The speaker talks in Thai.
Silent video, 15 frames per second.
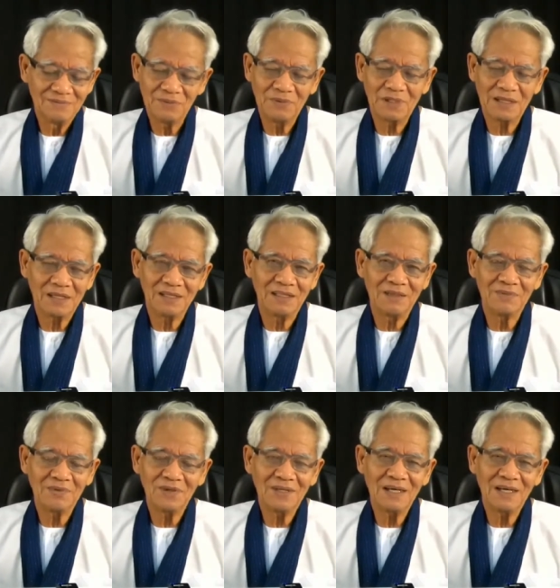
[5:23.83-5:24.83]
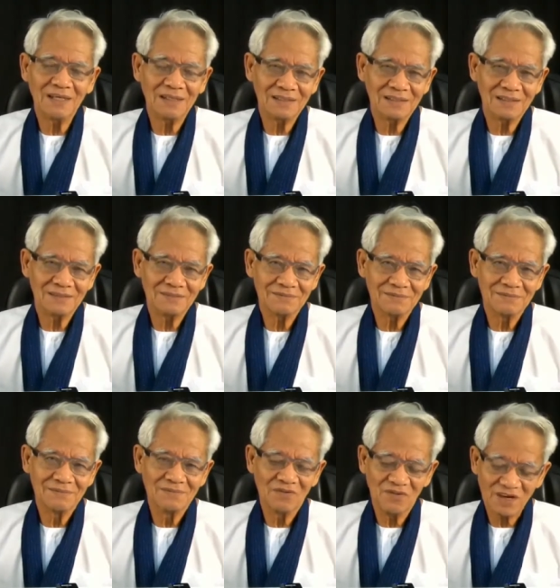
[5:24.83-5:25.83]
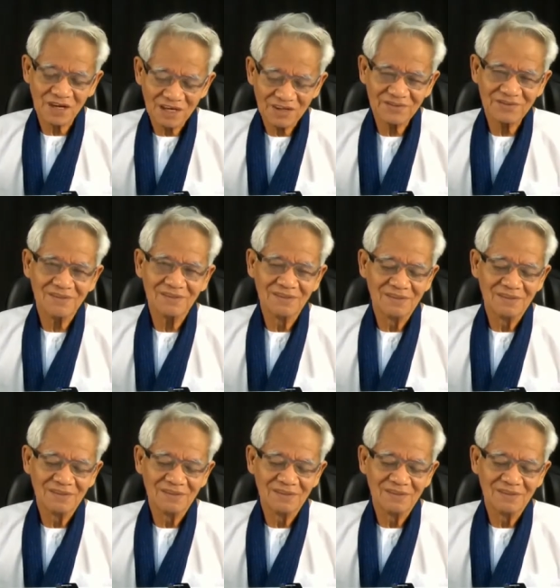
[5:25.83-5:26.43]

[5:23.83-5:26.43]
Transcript: ไม่มีใครหนีพ้นได้เลยครับไวรัส